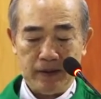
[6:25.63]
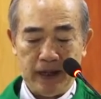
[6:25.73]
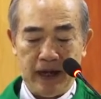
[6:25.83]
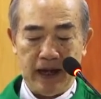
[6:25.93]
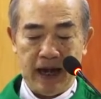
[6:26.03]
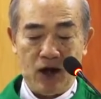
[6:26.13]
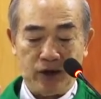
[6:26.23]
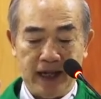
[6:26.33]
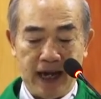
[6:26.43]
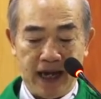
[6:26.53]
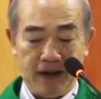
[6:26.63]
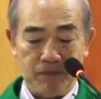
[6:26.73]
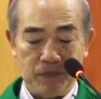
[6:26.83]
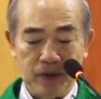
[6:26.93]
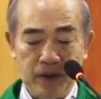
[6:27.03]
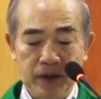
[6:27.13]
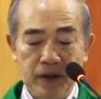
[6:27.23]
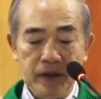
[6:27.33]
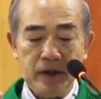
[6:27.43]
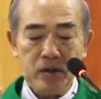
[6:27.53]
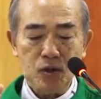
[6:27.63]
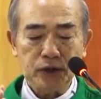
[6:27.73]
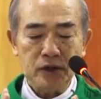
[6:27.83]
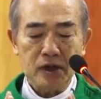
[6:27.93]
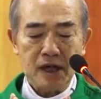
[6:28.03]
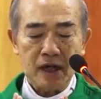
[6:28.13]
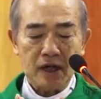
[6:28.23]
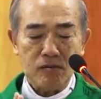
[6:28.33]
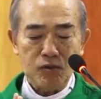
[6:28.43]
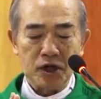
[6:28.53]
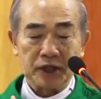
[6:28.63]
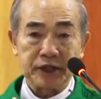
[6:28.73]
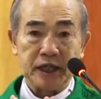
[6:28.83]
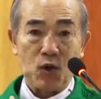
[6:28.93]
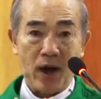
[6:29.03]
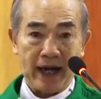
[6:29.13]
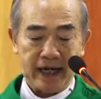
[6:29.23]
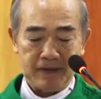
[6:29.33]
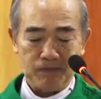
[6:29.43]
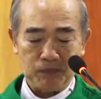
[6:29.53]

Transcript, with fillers: thầy đã nói thế này yêu thương không được trì hoãn